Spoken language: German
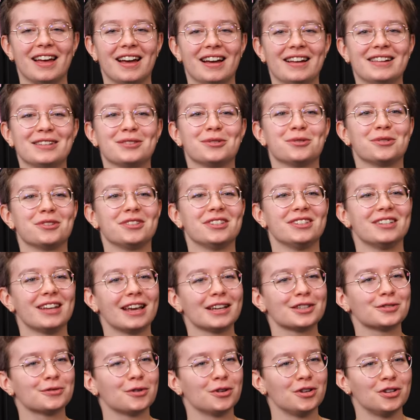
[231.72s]
Also den
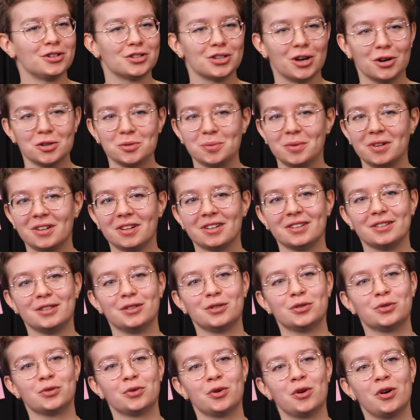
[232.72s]
Text von den
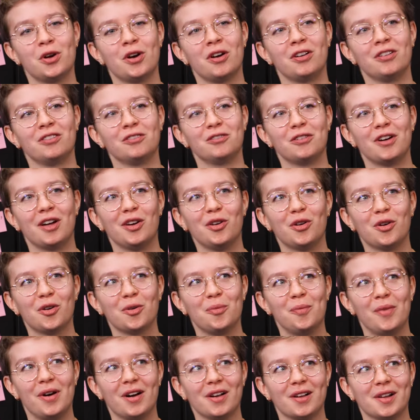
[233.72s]
Schauspielerinnen zu hören, war
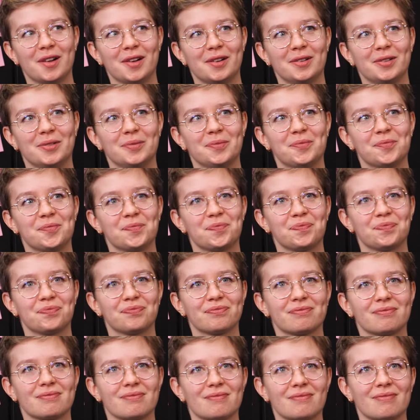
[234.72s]
nochmal
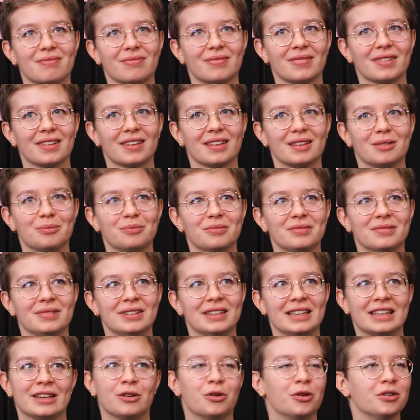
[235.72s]

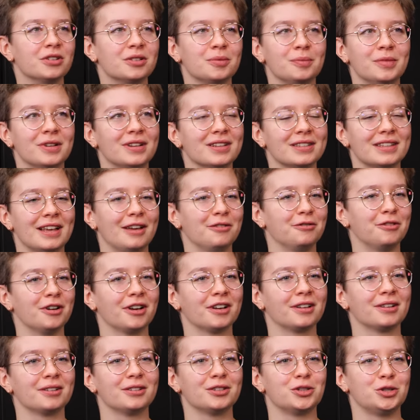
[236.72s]
ich konnte mir das einfach
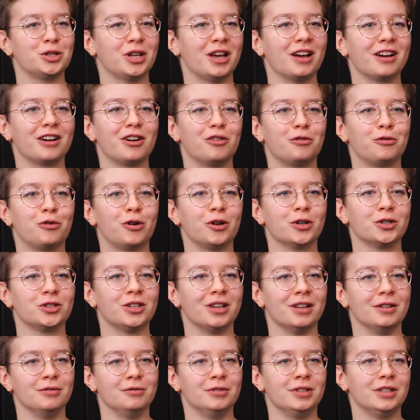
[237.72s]
stärker
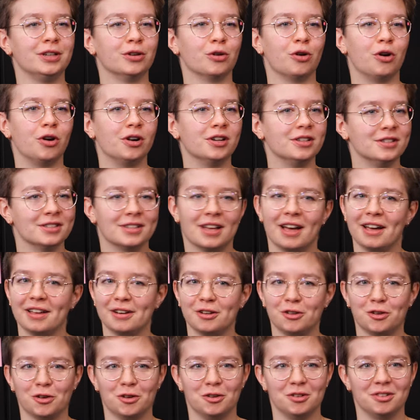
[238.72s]
vorstellen, wie die Rollen
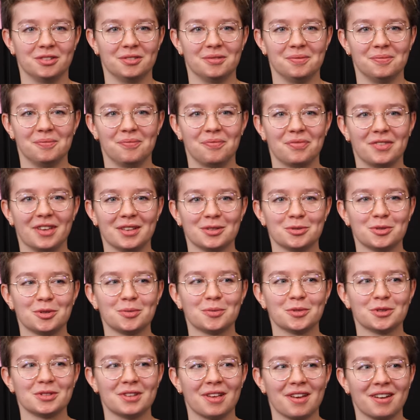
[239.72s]
sein könnten. Also ich
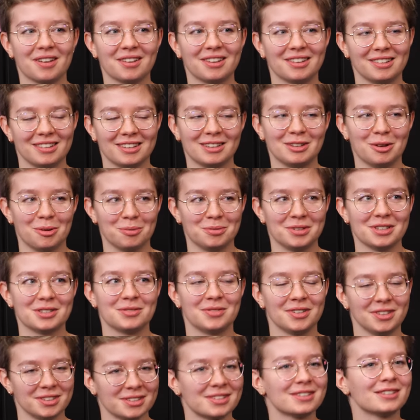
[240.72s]
muss sagen, ich glaube,
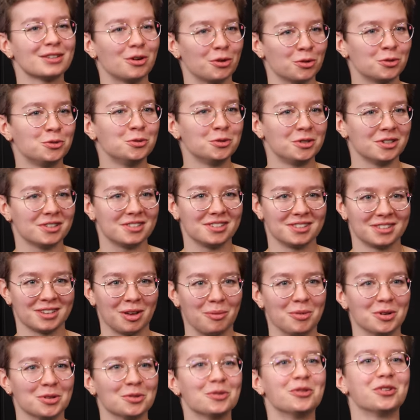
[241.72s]
deswegen ist es auch gut, dass ich
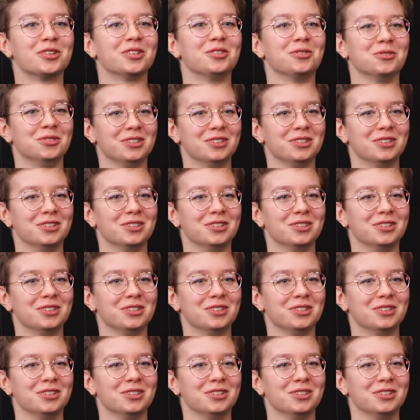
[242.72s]
Dramaturgin